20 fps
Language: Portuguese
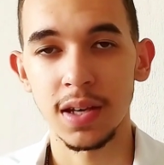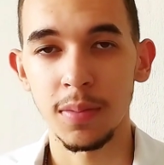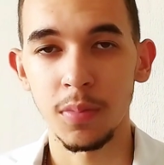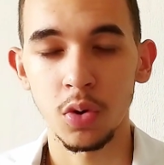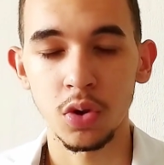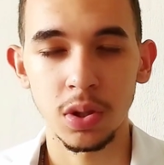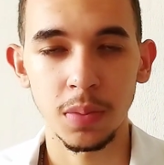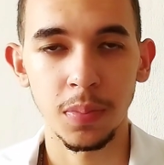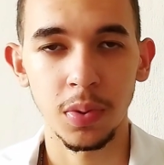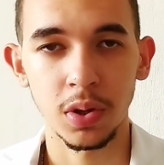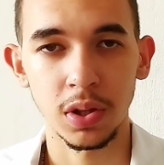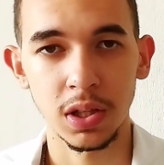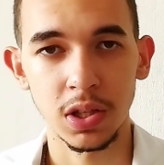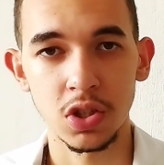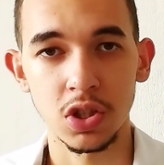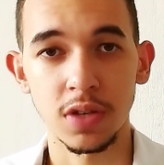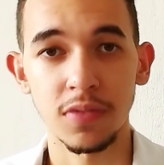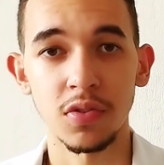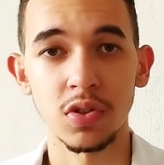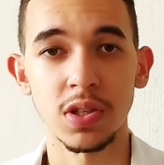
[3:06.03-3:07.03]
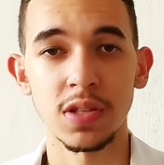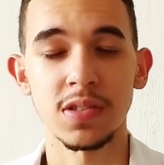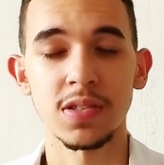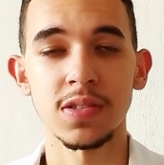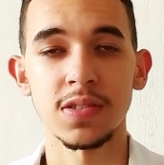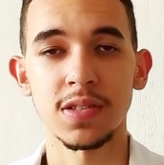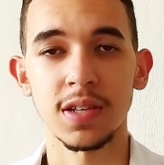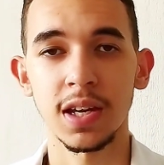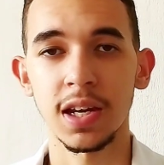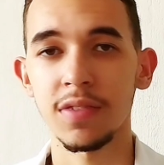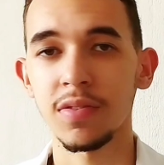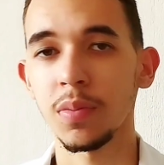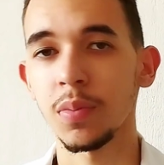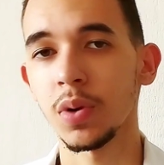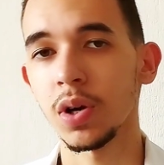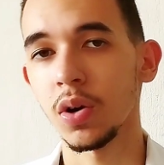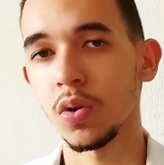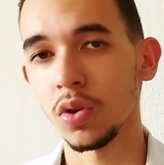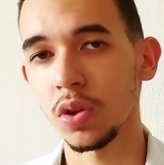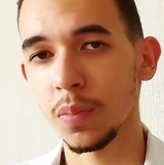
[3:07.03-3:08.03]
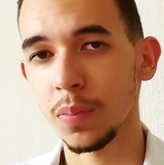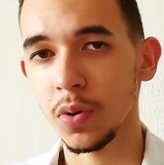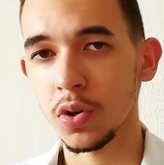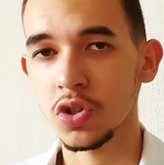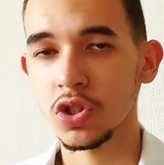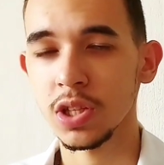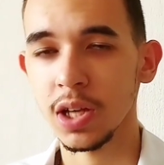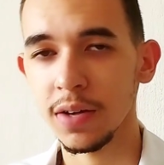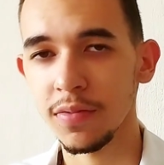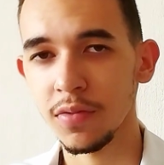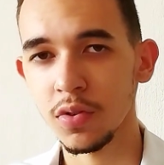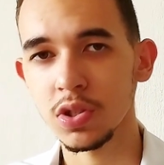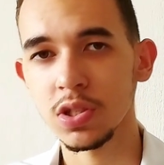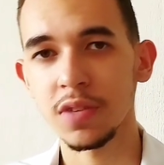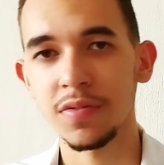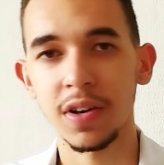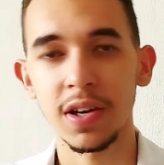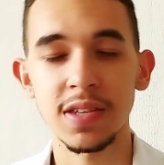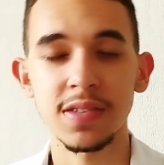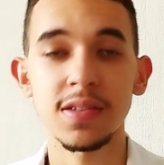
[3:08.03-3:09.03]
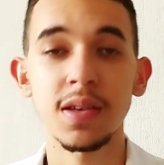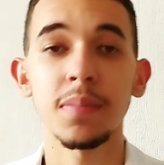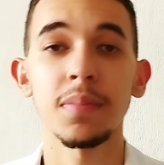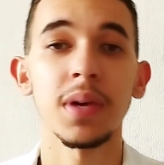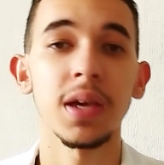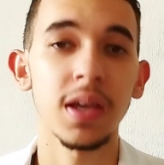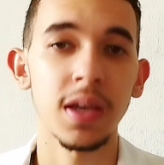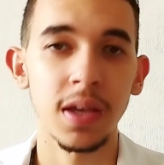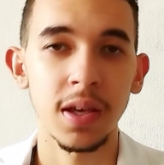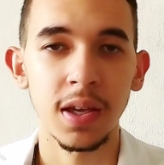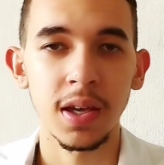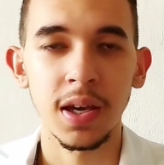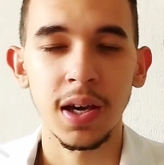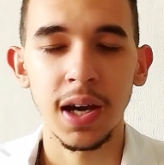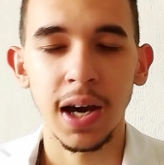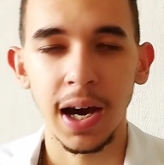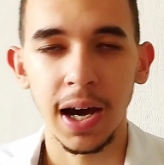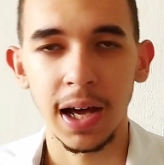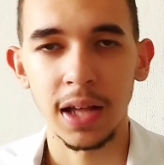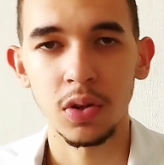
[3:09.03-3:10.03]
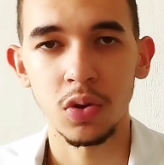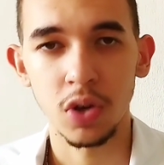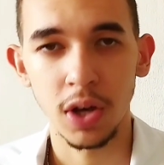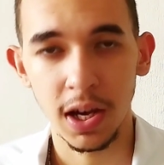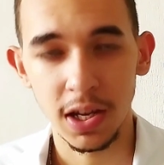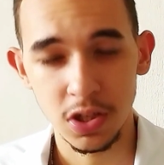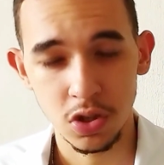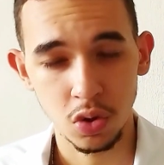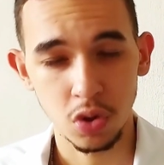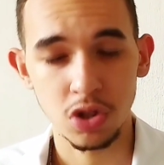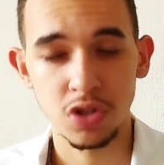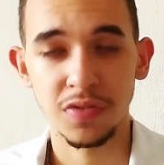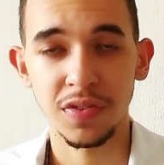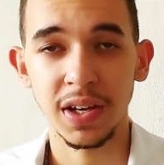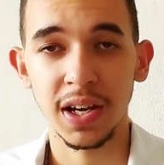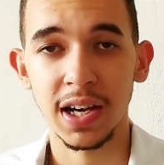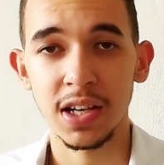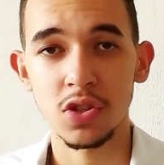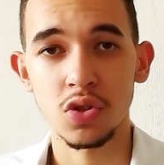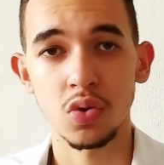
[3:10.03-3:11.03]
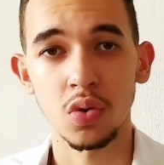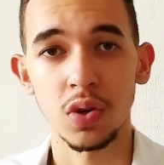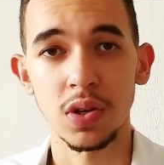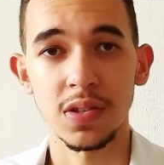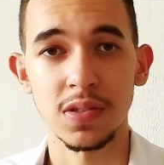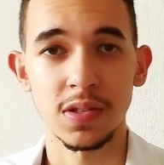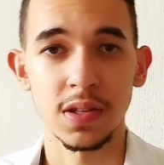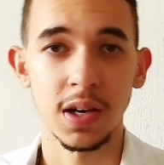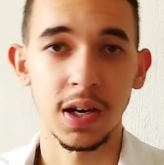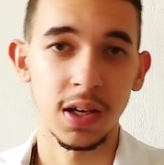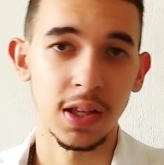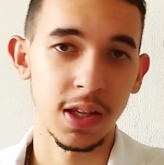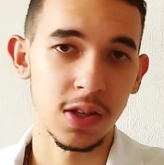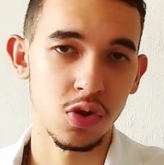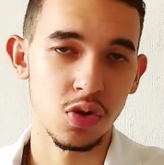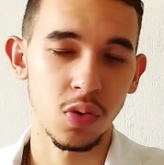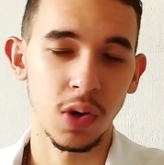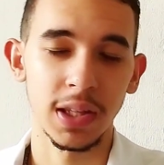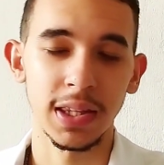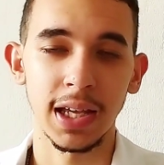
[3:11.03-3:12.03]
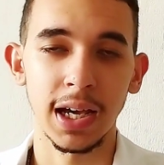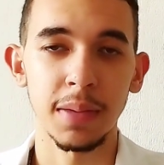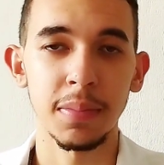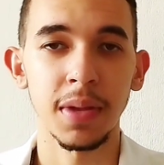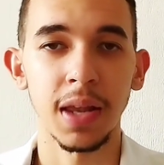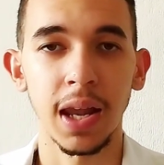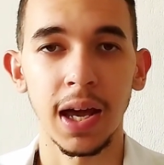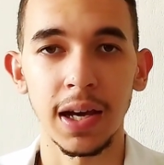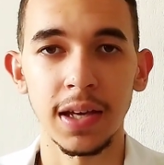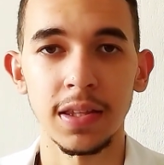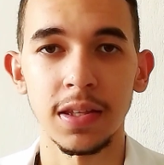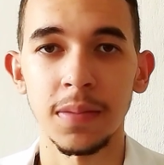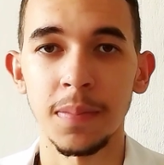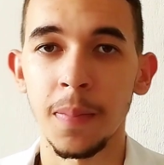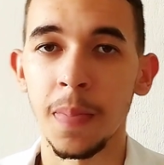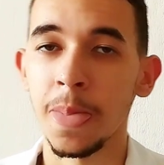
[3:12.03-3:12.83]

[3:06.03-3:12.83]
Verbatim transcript: É muito importante que você se inscreva, porque quando eu postar você vai receber a, as notificações né? aí na sua timeline.